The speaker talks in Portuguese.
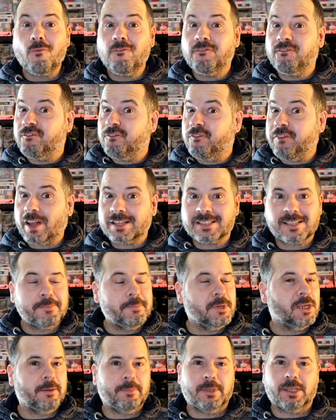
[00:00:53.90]
Não faço
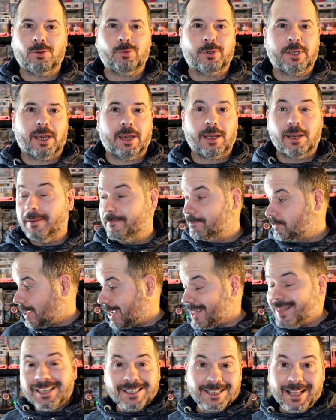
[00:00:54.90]
a mínima ideia o que é.
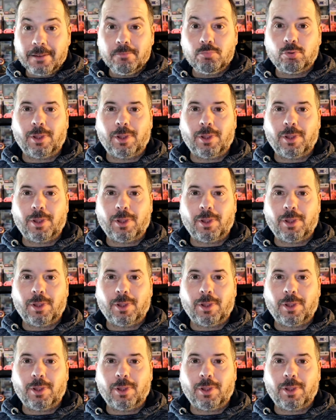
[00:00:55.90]
Ainda está